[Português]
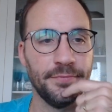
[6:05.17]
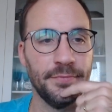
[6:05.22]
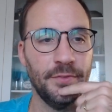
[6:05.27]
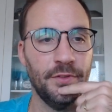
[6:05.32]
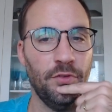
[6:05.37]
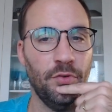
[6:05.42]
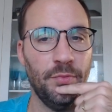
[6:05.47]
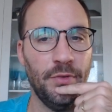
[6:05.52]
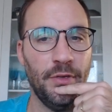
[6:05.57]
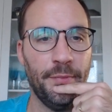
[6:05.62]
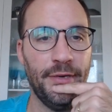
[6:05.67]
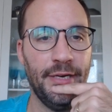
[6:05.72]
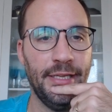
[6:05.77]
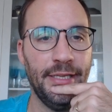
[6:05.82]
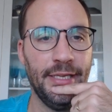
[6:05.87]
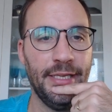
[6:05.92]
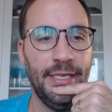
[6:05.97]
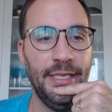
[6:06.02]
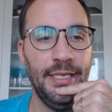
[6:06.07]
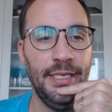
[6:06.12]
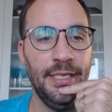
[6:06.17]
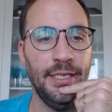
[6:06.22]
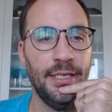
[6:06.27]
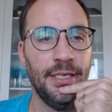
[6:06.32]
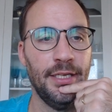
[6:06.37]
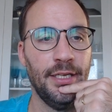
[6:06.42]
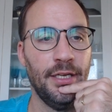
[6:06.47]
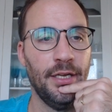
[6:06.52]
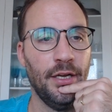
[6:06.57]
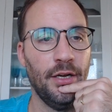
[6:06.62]
Vamos dar uma olhada aqui.
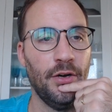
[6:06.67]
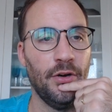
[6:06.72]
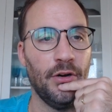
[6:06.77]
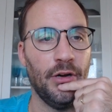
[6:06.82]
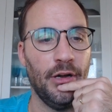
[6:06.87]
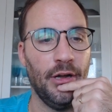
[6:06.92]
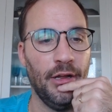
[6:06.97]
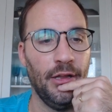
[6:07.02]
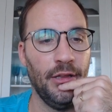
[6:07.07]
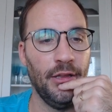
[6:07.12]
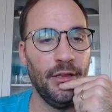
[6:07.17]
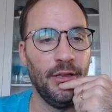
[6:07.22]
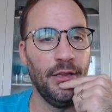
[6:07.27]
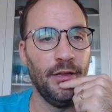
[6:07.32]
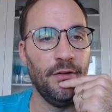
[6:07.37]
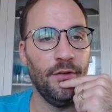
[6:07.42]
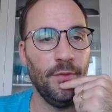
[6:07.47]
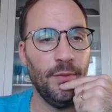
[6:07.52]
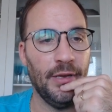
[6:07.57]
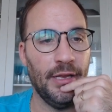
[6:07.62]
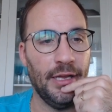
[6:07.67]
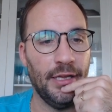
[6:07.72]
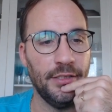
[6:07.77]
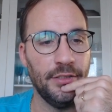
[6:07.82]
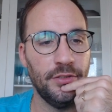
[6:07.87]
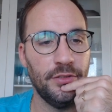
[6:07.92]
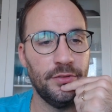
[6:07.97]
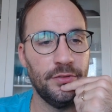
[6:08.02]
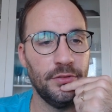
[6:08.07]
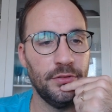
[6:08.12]
Ó, vamos lá
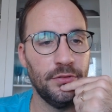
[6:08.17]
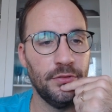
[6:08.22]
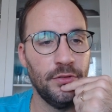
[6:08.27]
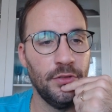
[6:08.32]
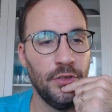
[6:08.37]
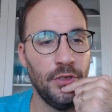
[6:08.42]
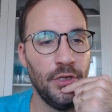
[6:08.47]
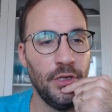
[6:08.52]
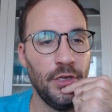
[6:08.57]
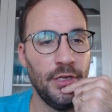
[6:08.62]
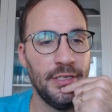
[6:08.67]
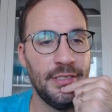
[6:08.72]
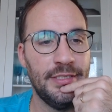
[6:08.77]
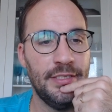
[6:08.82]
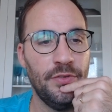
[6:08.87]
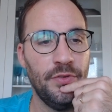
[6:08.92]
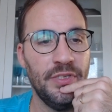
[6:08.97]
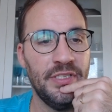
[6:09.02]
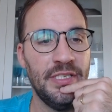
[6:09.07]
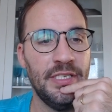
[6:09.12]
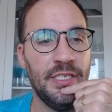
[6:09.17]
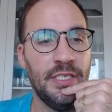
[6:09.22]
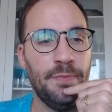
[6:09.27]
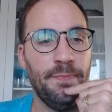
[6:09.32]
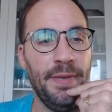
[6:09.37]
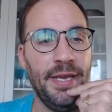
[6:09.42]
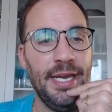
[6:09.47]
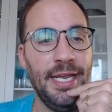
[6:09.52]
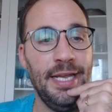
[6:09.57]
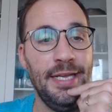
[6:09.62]
suas
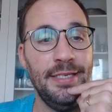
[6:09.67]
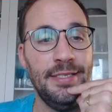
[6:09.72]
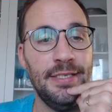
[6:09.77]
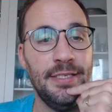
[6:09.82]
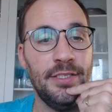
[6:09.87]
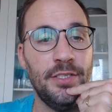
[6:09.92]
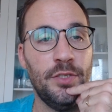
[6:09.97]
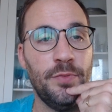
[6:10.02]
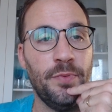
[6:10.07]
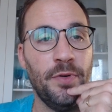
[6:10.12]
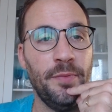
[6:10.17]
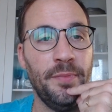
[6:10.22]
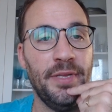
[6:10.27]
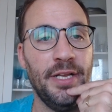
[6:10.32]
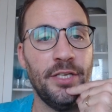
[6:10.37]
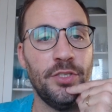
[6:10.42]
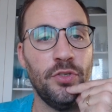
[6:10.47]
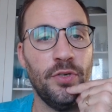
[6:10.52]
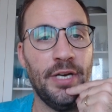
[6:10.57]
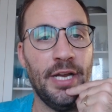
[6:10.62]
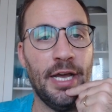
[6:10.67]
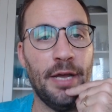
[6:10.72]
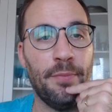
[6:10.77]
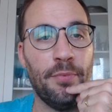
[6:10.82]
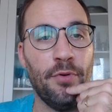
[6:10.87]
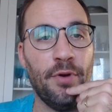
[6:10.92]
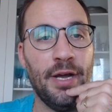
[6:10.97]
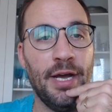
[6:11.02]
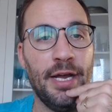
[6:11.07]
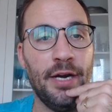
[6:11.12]
experiências de disponibilidade de horário
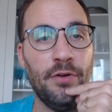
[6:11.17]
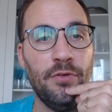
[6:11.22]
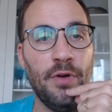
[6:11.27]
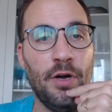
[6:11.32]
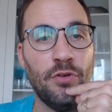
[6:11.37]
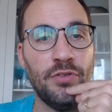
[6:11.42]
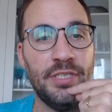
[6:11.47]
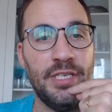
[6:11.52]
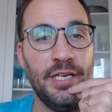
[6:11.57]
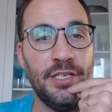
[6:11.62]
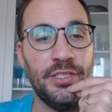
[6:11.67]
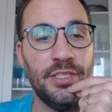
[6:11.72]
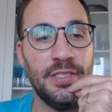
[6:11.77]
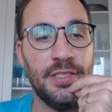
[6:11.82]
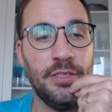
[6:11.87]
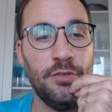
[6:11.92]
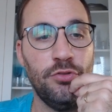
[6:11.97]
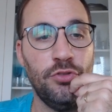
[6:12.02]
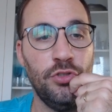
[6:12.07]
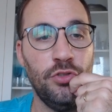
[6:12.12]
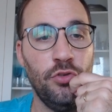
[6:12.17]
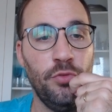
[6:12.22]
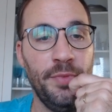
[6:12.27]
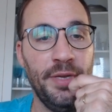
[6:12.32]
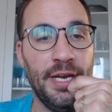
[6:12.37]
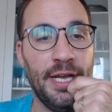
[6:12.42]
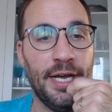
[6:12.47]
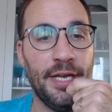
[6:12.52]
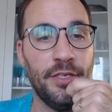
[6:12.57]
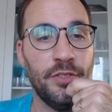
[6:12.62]
para o cargo auxiliar de gestão de
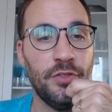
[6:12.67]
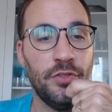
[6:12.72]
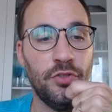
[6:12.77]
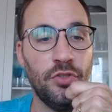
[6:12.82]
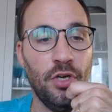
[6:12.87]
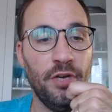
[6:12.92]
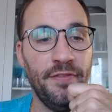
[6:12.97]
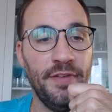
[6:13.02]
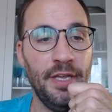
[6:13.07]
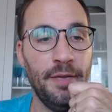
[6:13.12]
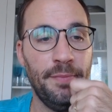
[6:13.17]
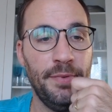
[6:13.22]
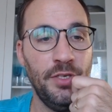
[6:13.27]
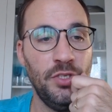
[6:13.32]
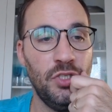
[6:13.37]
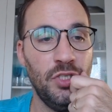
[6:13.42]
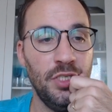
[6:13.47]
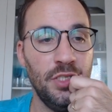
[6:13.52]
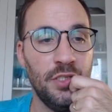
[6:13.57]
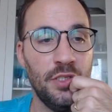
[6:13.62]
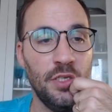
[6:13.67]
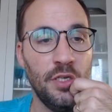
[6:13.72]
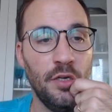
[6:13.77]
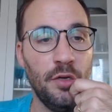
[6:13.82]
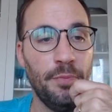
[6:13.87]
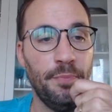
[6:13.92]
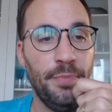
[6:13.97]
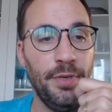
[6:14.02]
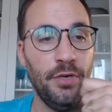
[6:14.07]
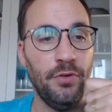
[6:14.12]
numerários, jovem aprendiz,
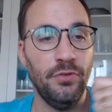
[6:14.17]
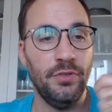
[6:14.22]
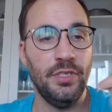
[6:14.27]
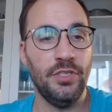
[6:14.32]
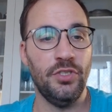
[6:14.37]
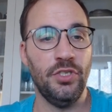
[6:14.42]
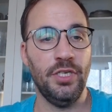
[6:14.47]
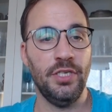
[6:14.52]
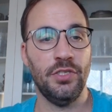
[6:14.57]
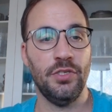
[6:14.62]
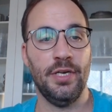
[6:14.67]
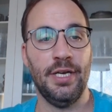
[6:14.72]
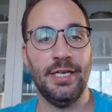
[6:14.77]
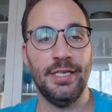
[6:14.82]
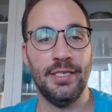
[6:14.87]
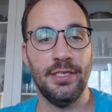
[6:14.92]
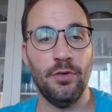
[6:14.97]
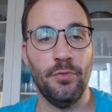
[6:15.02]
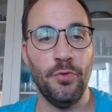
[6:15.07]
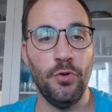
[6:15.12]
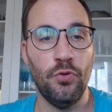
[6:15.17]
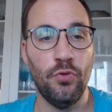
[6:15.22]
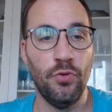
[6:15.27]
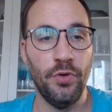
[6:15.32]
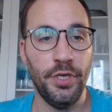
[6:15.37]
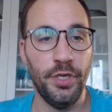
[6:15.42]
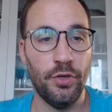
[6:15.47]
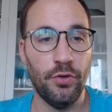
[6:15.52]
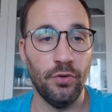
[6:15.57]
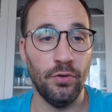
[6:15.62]
perguntas direcionadas ao meu
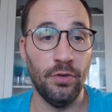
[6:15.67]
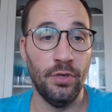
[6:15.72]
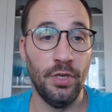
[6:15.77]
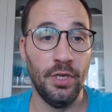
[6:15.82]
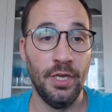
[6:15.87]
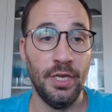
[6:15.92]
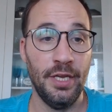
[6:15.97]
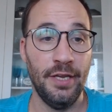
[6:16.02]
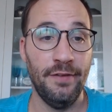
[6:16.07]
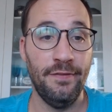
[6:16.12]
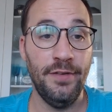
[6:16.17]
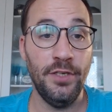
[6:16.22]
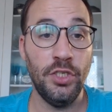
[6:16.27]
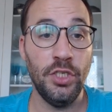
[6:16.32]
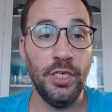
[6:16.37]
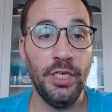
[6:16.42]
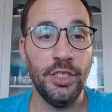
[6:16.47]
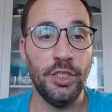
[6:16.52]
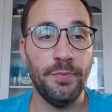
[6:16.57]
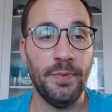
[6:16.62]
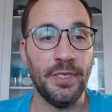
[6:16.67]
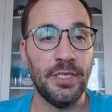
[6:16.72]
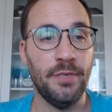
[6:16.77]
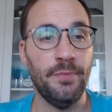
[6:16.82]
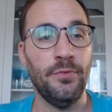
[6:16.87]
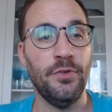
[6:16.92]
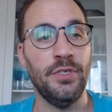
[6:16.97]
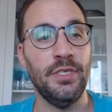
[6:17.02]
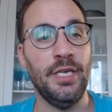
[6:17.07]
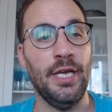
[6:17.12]
currículo, vigilante
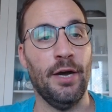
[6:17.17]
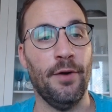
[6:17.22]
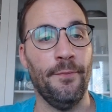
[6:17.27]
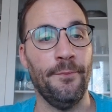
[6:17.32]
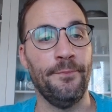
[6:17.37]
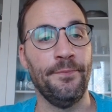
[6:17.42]
patrimonial.